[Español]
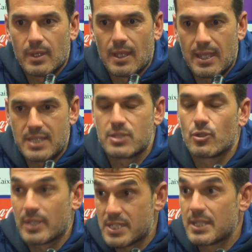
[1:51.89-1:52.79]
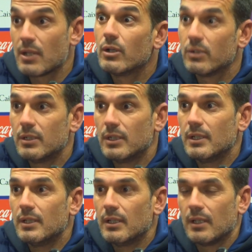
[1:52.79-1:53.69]
haya sido testigo,
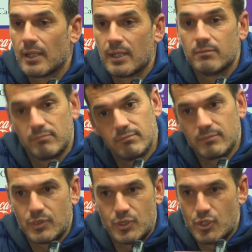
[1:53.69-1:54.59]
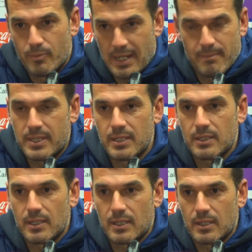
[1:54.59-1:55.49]
eh, yo para
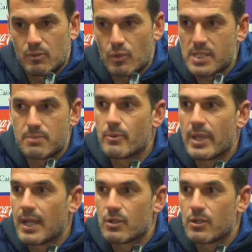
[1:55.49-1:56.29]
mí nunca se me olvidará.